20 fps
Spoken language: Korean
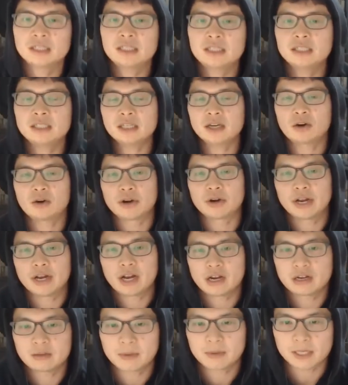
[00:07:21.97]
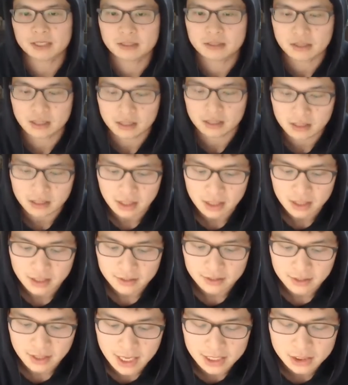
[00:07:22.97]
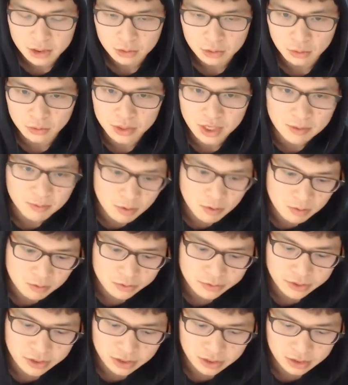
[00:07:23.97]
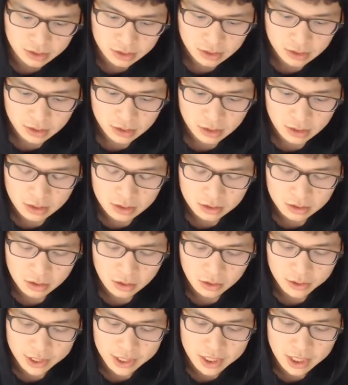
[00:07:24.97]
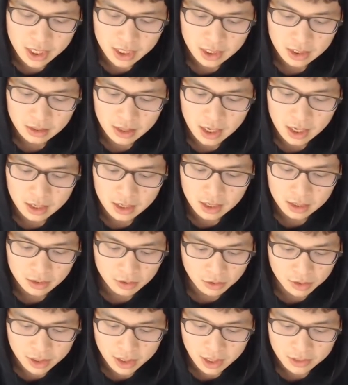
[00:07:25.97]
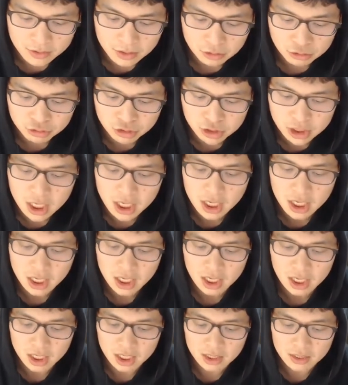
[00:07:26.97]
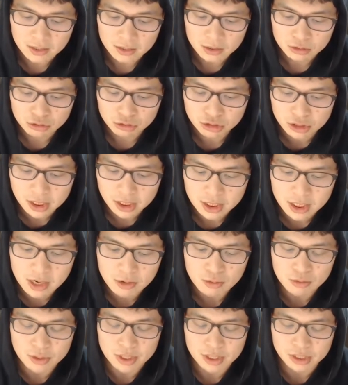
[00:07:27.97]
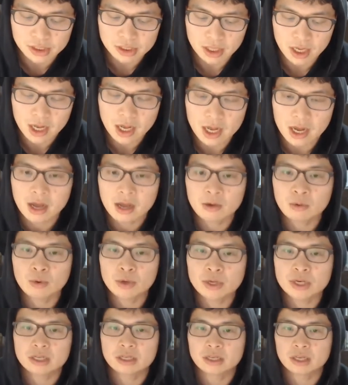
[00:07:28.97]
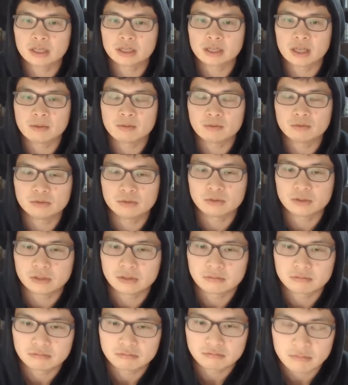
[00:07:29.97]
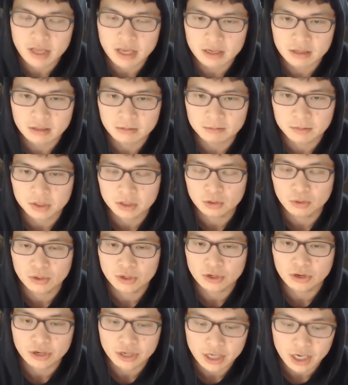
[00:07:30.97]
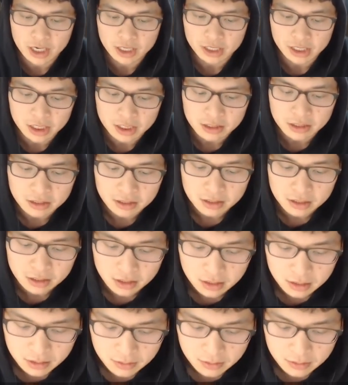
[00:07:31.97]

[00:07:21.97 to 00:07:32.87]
실제 거래량을 봤을 때는 아직도 대부분은 어, 거래나 아, 아 거래란다 투자 투자를 하고 계신 하, 고 있는 게 대부분의 그 비트코인 거래량이에요. 음,